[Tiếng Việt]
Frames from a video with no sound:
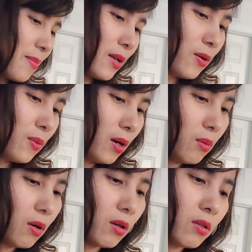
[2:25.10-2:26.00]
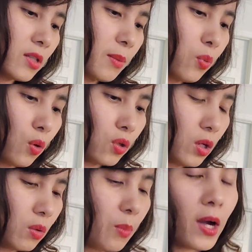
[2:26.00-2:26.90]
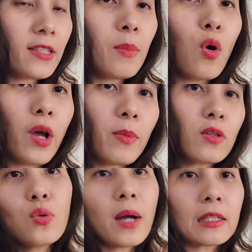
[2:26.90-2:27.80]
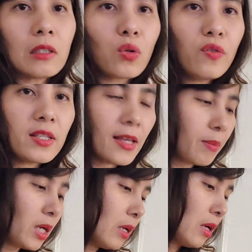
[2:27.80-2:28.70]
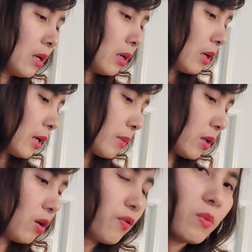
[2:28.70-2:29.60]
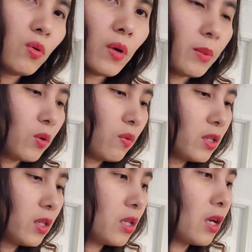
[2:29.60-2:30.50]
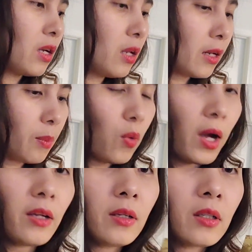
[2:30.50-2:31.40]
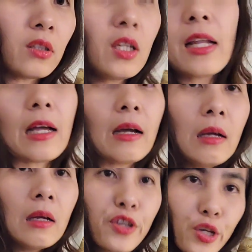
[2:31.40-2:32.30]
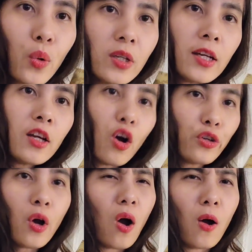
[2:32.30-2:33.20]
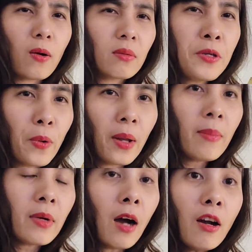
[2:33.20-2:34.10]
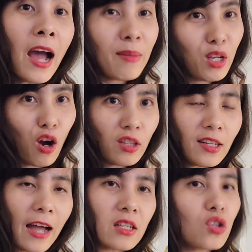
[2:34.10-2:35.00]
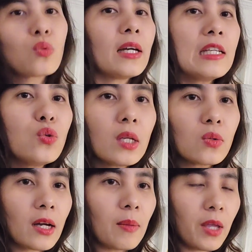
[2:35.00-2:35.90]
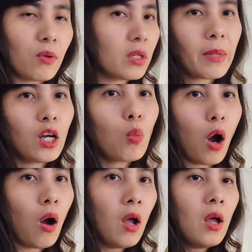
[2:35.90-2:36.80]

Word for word: mà nó cũng không có sample nhiều năm ngoái sample em có chụp ảnh cho quý vị xem á ai mà coi Facebook của em thì quý vị sẽ nhìn thấy là năm ngoái nó rất là nhiều những cái gói nhỏ nhiều lắm hơn 20 gói tất cả để cho chúng ta đi du lịch chúng ta cầm theo nhưng năm nay không có